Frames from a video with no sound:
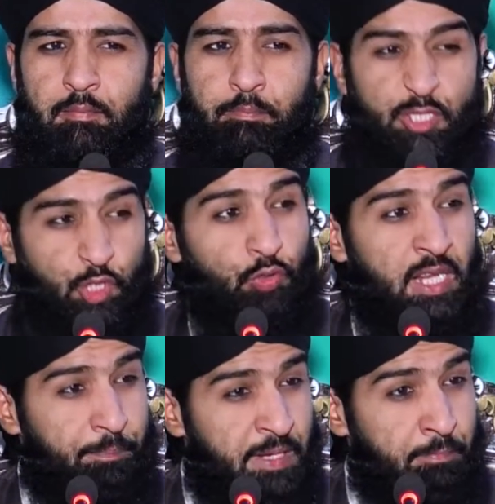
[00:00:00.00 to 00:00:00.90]
बच्चों ने
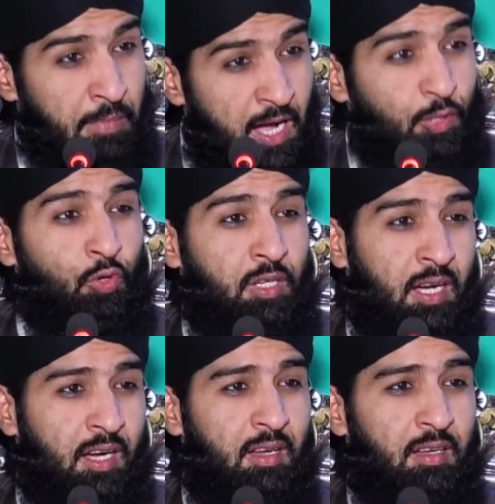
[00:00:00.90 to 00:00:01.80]
अपनी माँ को
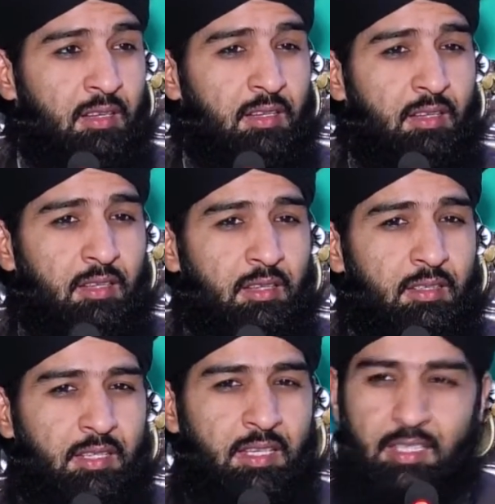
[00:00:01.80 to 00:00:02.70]
कहा
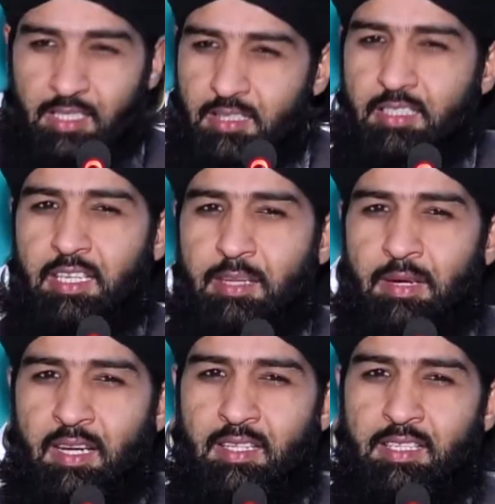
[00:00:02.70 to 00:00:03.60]
कि ईद करीब
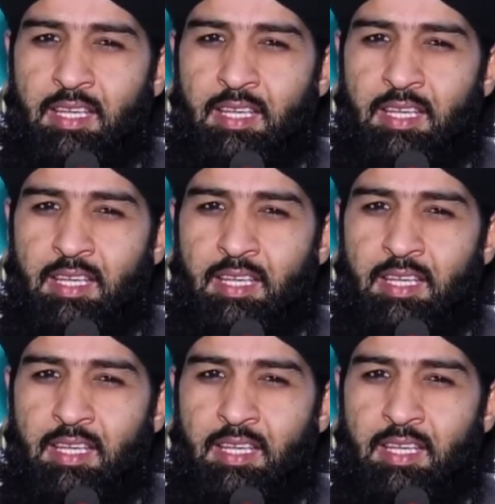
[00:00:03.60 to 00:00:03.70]
आ रही